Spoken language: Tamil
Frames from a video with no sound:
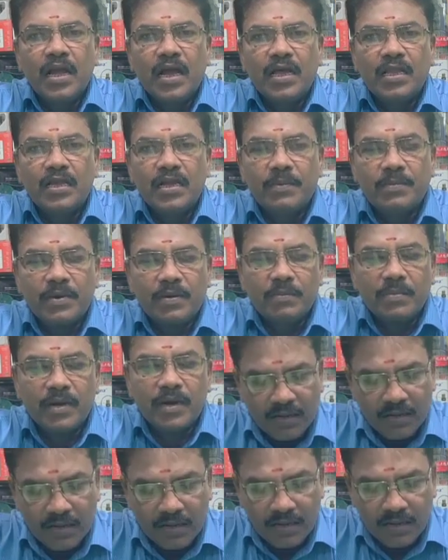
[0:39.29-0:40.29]
அதுக்கப்புறம்
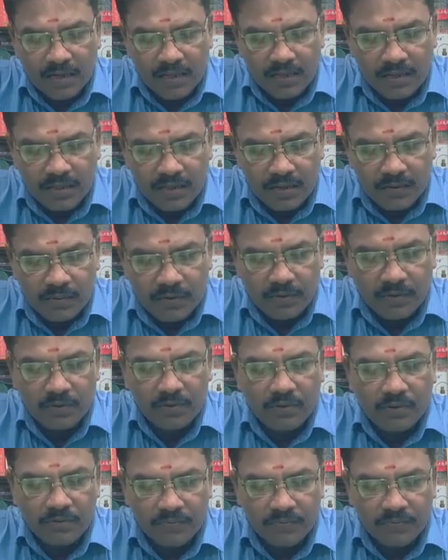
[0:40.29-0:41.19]
பாருங்கள் எந்த ஒரு